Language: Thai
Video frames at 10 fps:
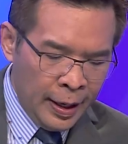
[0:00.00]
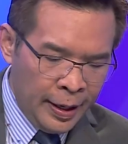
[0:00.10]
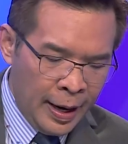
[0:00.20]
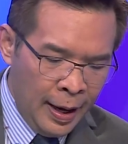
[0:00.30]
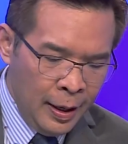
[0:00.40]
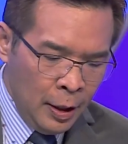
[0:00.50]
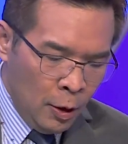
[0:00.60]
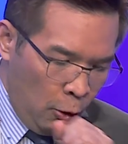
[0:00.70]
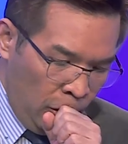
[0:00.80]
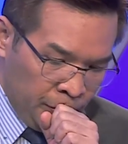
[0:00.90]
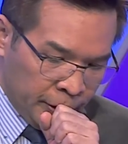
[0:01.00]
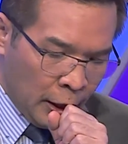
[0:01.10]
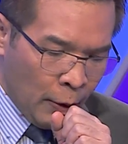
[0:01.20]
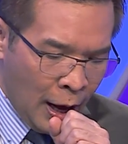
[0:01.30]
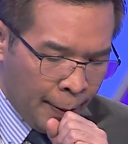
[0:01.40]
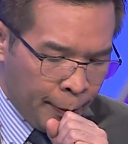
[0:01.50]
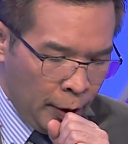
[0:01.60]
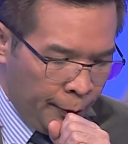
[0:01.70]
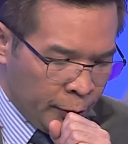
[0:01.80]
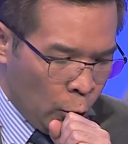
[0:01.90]
ไรนะที่เรียกว่า
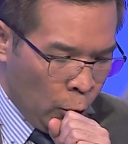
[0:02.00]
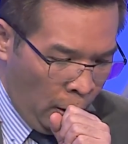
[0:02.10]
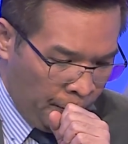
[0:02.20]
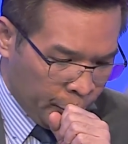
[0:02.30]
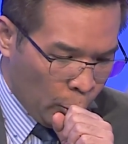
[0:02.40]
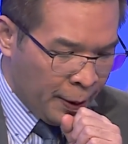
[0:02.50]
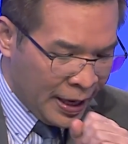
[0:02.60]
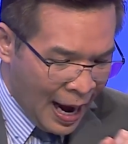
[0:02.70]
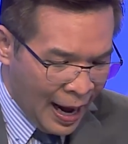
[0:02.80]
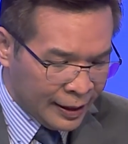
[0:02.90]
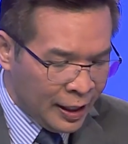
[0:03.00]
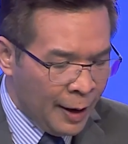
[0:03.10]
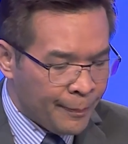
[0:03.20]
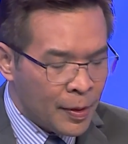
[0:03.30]
U- UPR ที่อ่คื